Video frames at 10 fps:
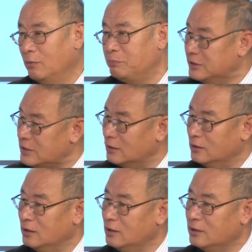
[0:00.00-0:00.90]
毕竟
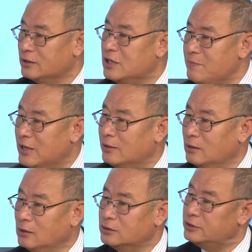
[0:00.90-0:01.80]
移民
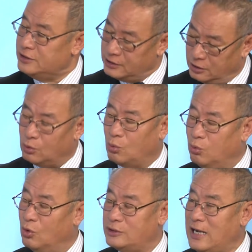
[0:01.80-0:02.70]
是一个
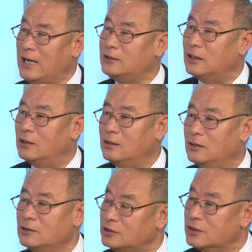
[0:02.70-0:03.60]
国家的
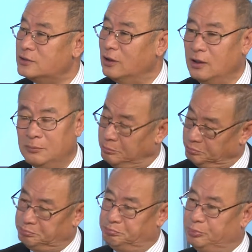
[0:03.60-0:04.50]
政策，
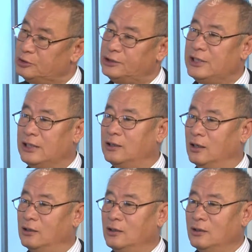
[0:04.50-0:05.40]
不是一
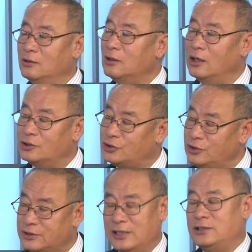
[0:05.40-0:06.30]
个呃
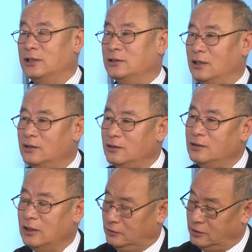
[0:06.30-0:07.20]
世界性的，
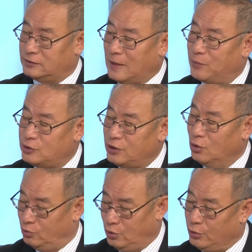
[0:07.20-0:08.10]
像像
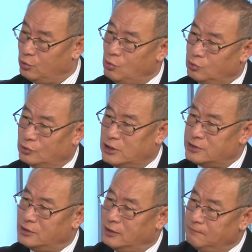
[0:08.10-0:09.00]
WTO 有一个共同政策。